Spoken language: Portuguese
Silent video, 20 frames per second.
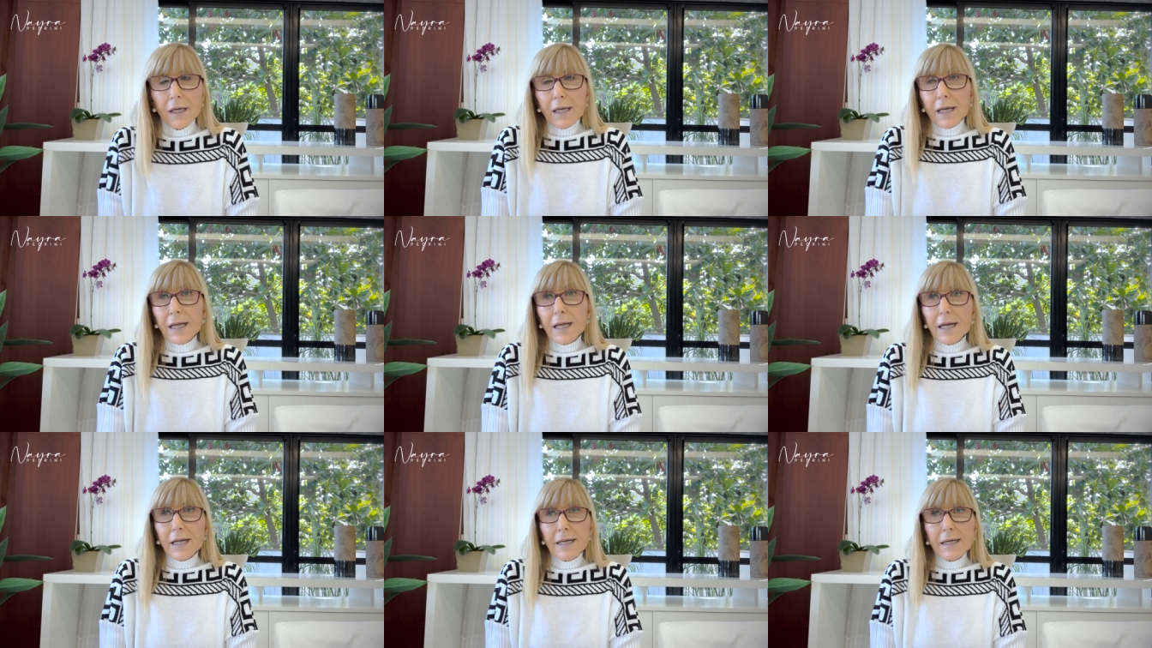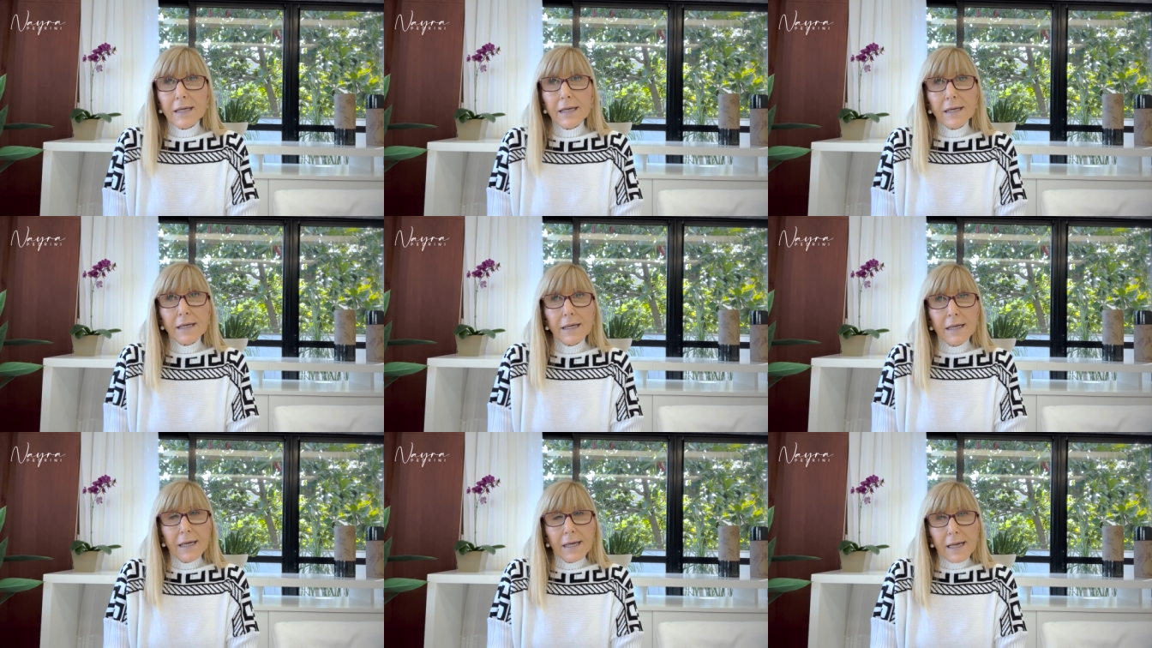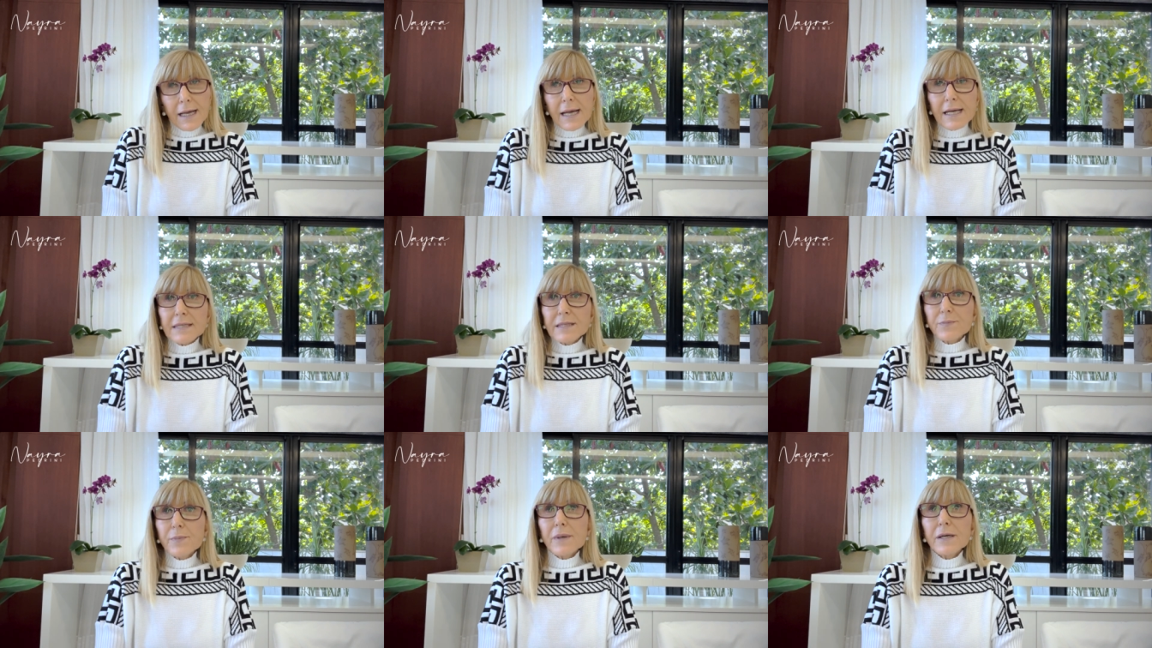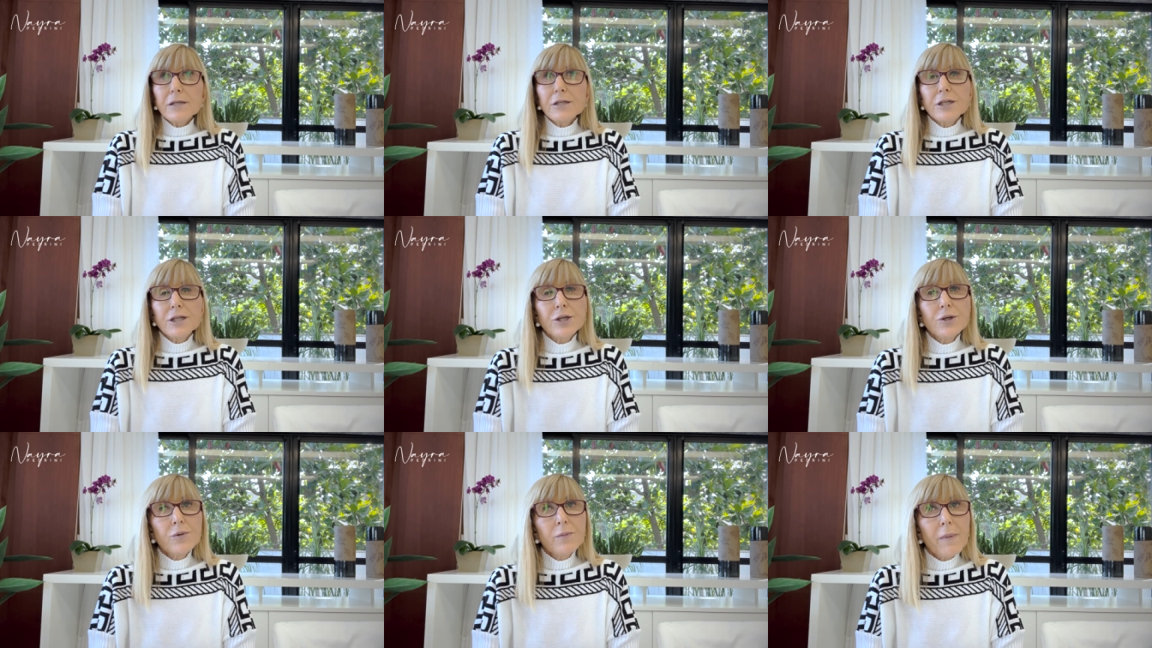ele
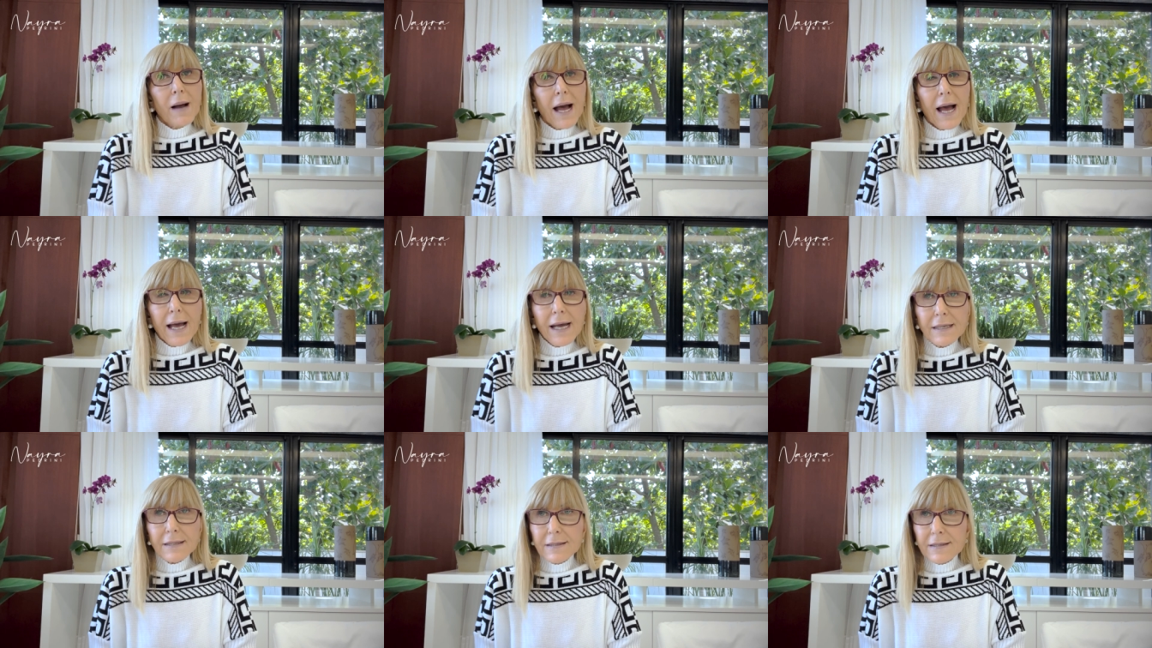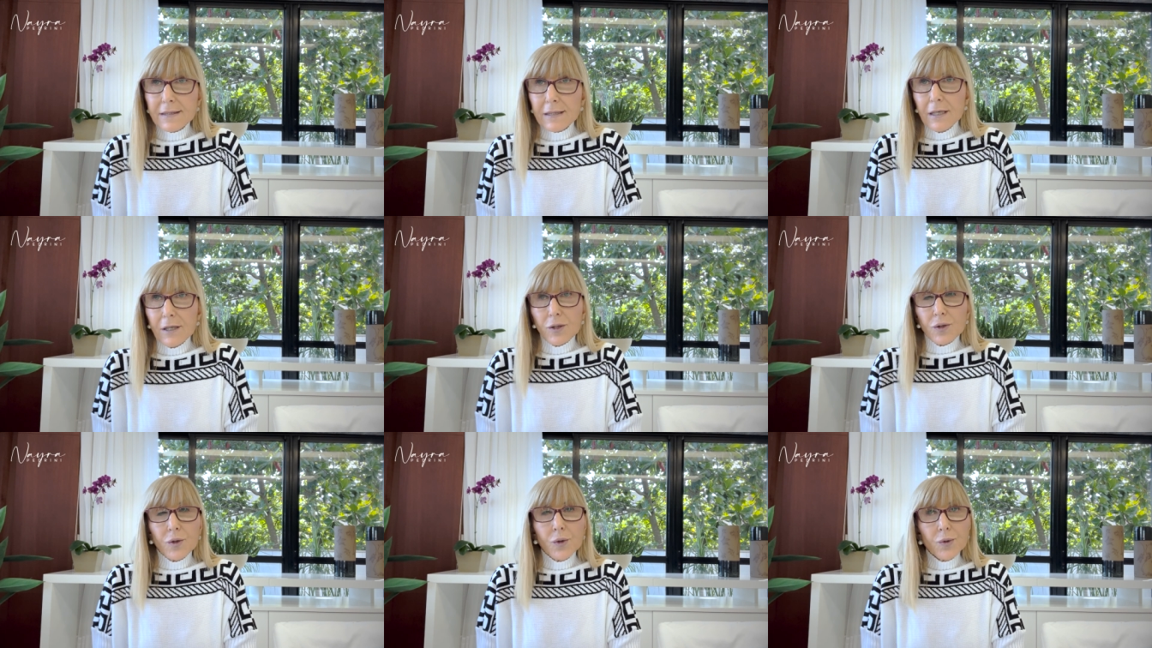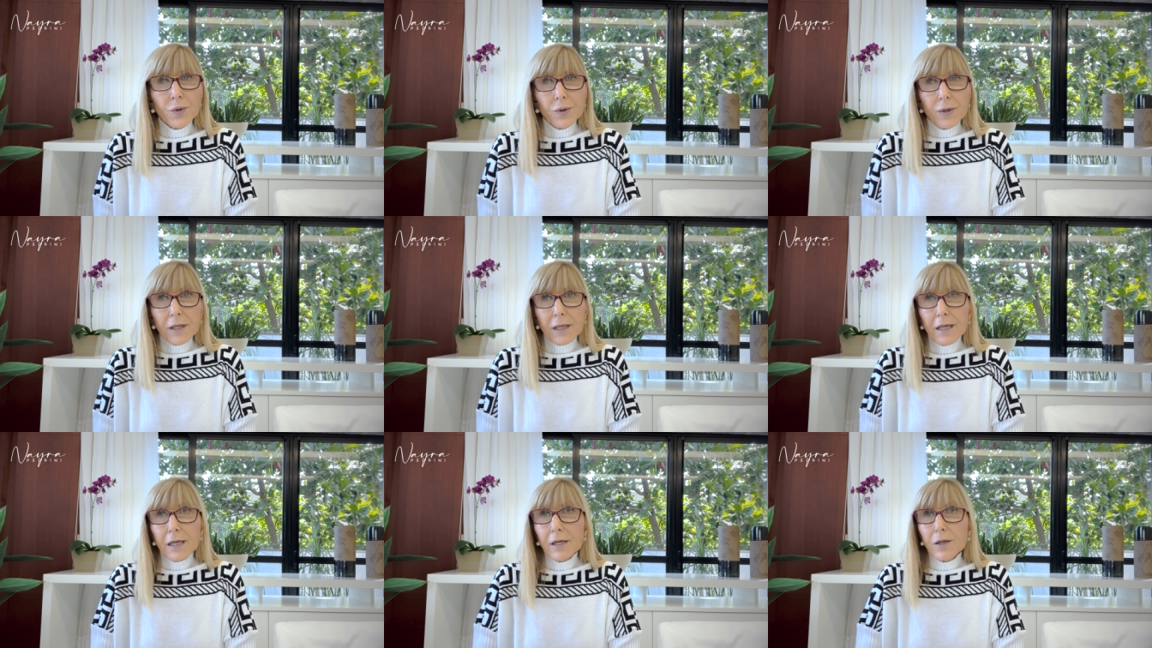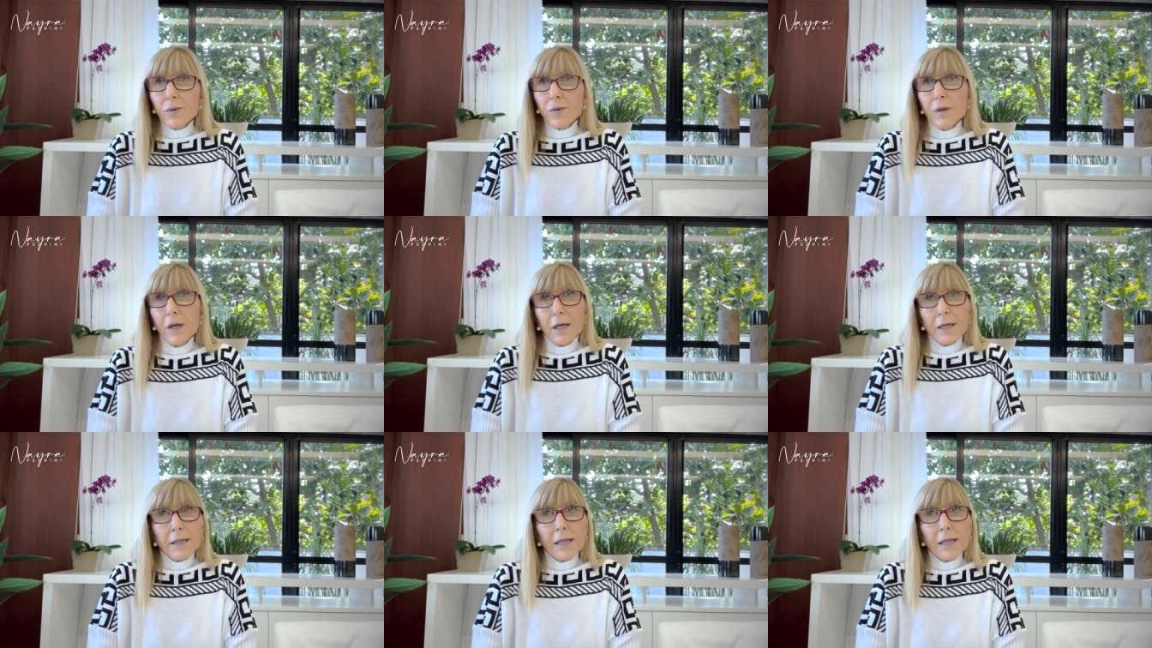expandiu mais tudo aquilo,